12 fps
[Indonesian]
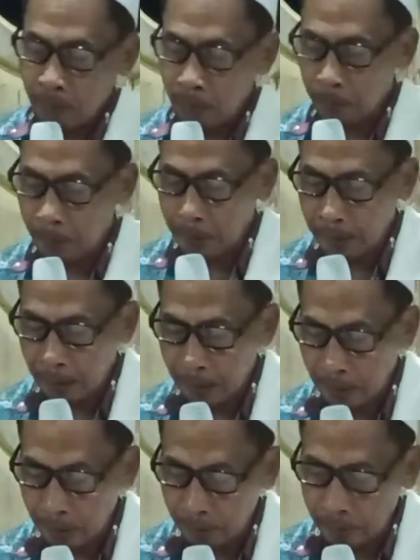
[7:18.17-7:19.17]
Wong
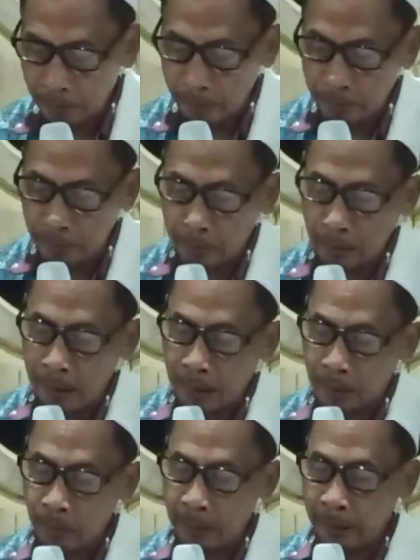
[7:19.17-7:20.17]
padar yo ya gur
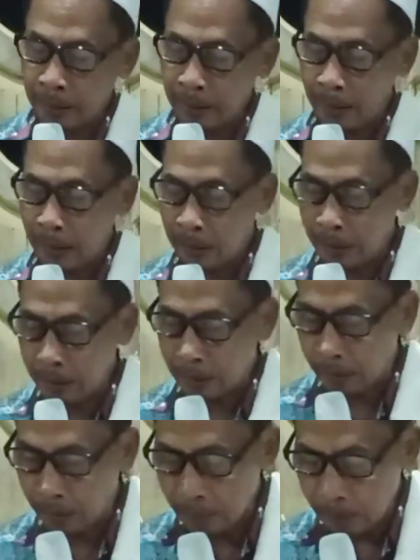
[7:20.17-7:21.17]
kleru lek ngegekne
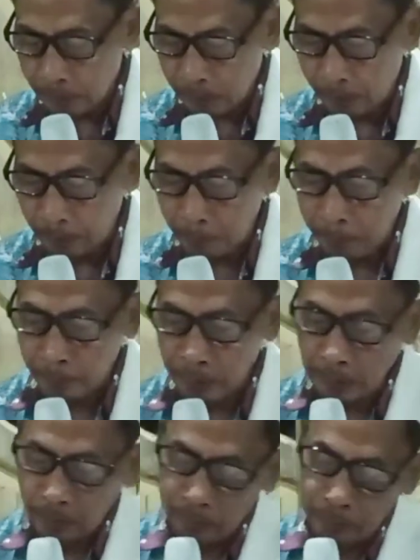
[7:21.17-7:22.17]
kok
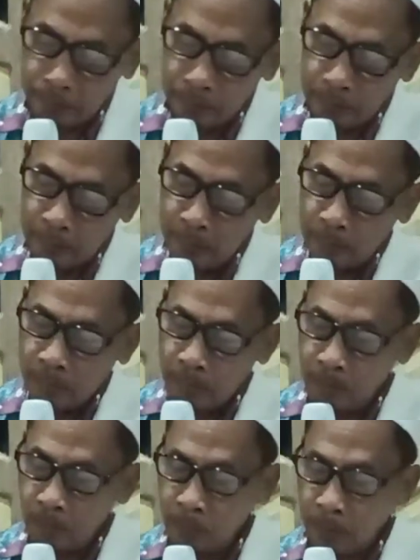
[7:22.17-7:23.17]
kopi.
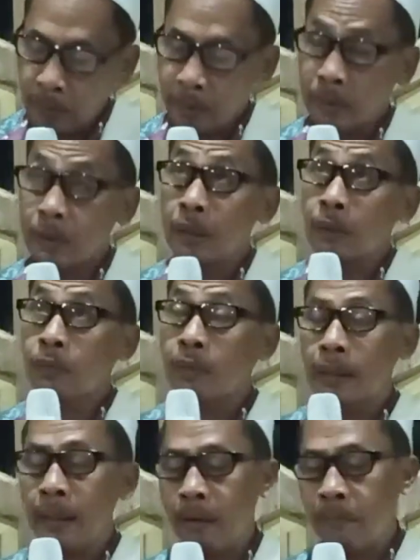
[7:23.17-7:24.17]
Mbuh ngoten niku
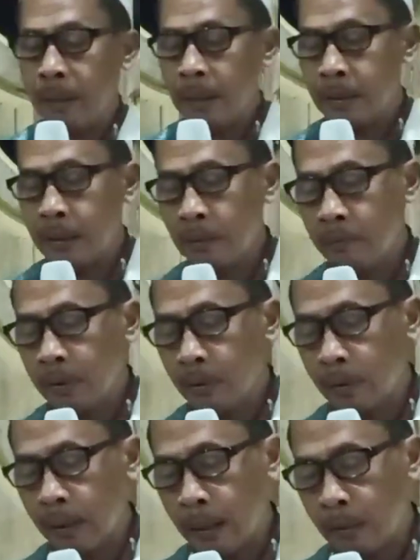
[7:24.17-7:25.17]
lek awake dhewe
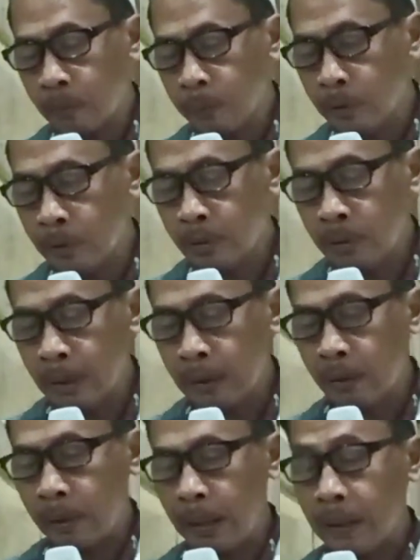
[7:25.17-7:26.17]
kok karo
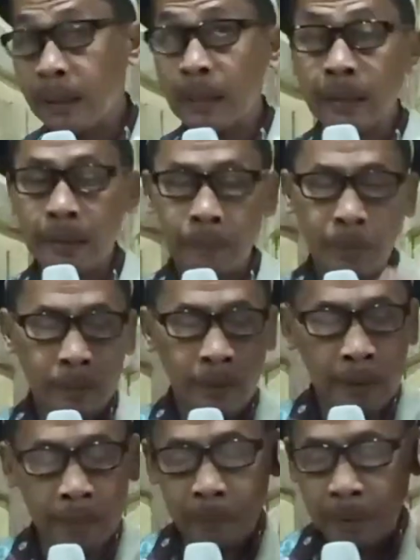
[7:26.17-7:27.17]
bojone kok enteng nggih
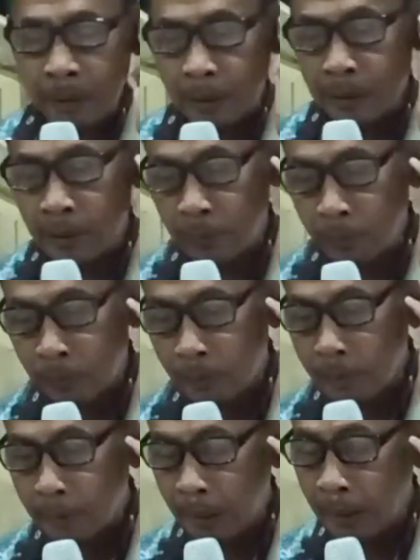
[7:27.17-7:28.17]
pemarepe nesu
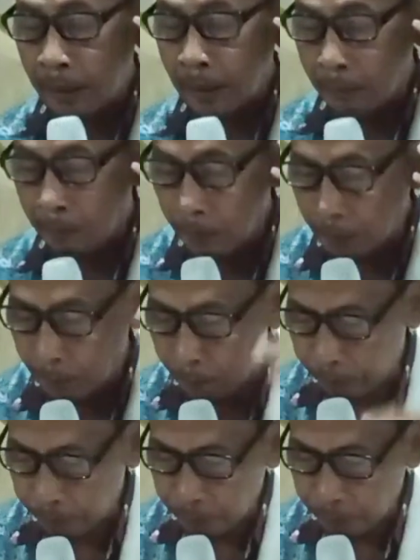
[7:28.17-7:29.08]
ngoten enteng napa mboten?